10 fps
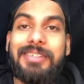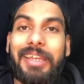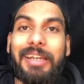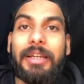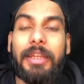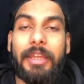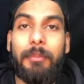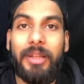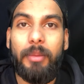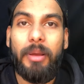स्किन ठीक
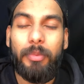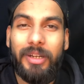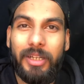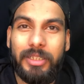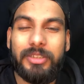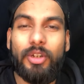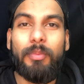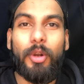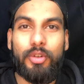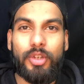है मतलब आपकी डस्ट
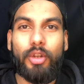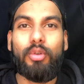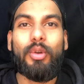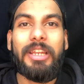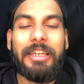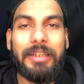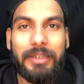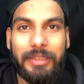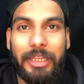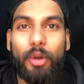और पॉल्यूशन को तो क्लीन
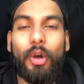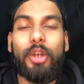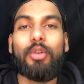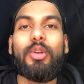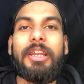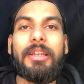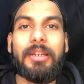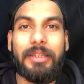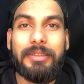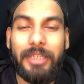करता ही है ऑयल को तो क्लीन
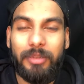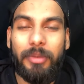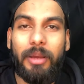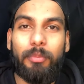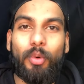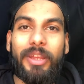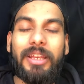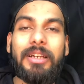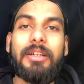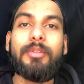करता ही साथ में आपको
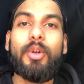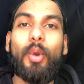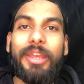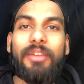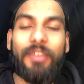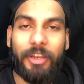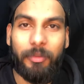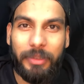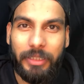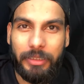एक ग्लोइंग
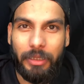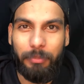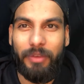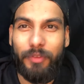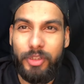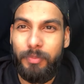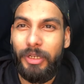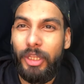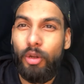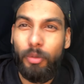इफेक्ट भी देता है आपके फेस पे
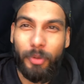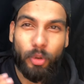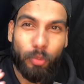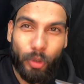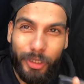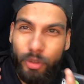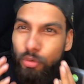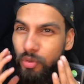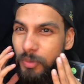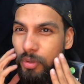ठीक है और मेरे को बोलने की
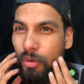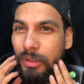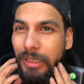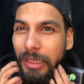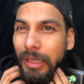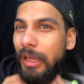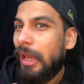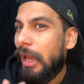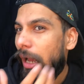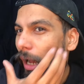कुछ भी ज़रूरत नहीं है
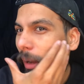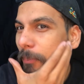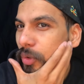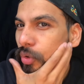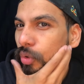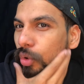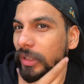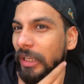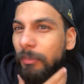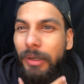आप इसको
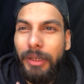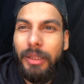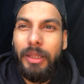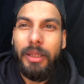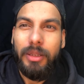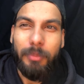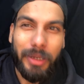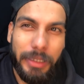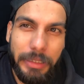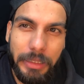खुद देख पा रहे हैं
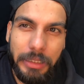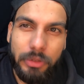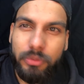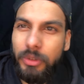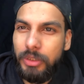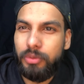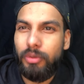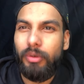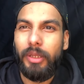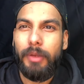मैं क्लीन करके इसको आ
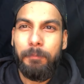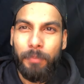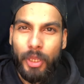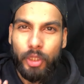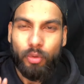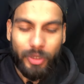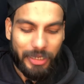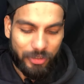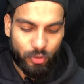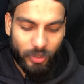चुका हूँ ठीक है तो ये
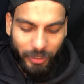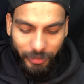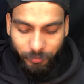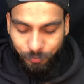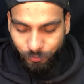नेचुरल है